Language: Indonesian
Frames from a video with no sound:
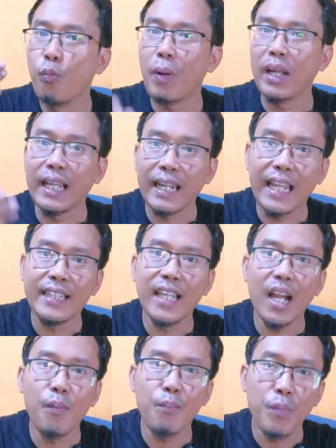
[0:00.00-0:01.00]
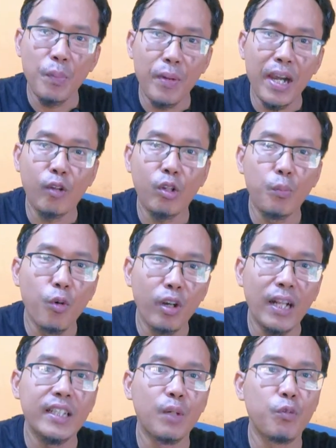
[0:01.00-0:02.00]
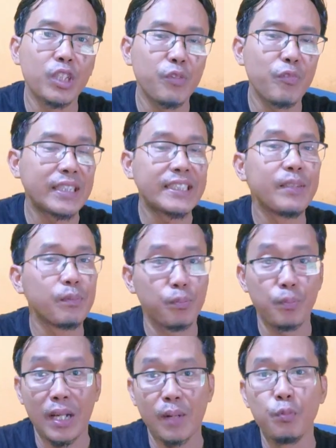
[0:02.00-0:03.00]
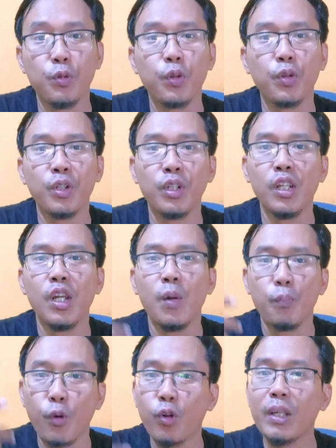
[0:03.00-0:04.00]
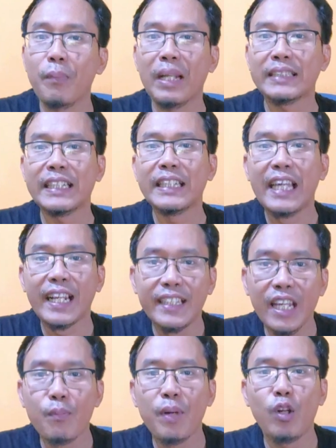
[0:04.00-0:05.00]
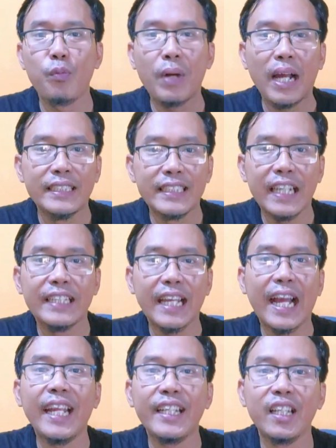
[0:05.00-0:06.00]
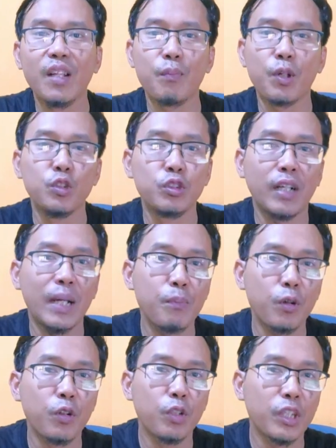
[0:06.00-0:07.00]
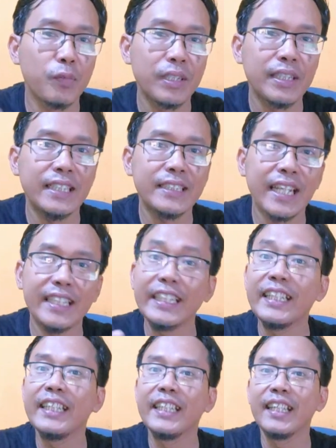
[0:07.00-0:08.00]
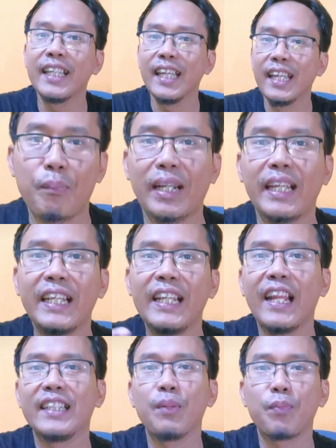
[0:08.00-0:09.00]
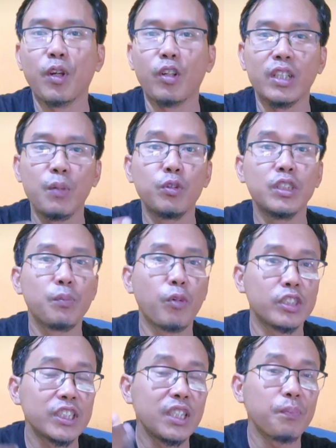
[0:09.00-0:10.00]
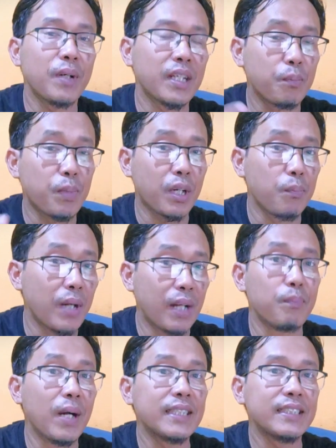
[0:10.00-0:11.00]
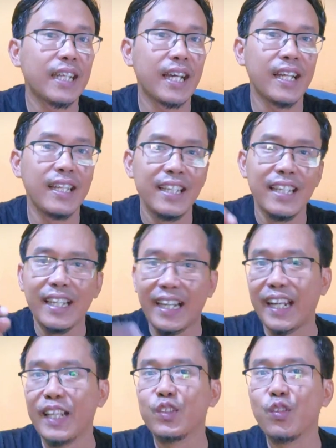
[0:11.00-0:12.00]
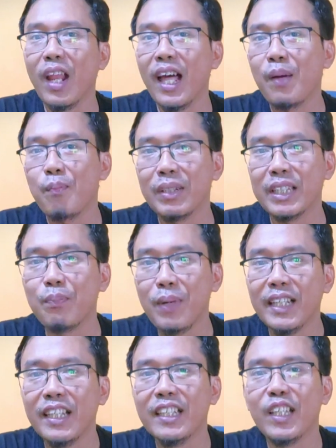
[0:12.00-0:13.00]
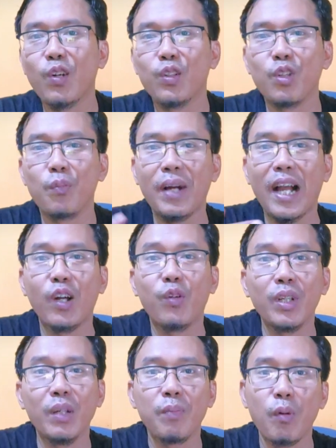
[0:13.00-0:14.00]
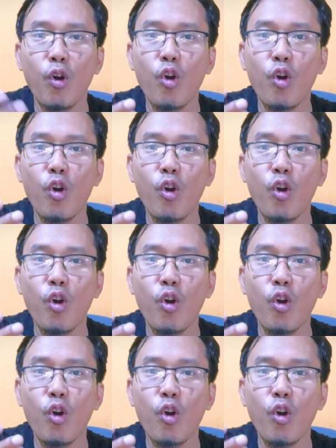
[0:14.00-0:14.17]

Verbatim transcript: Upah yang layak mempengaruhi moral dan motivasi para buruh. Buruh yang merasa dihargai melalui penghasilan yang adil menunjukkan produktivitas yang tinggi, yang pada gilirannya berkontribusi positif pada perkembangan bangsa. Karena itulah penting bagi kita untuk mengakui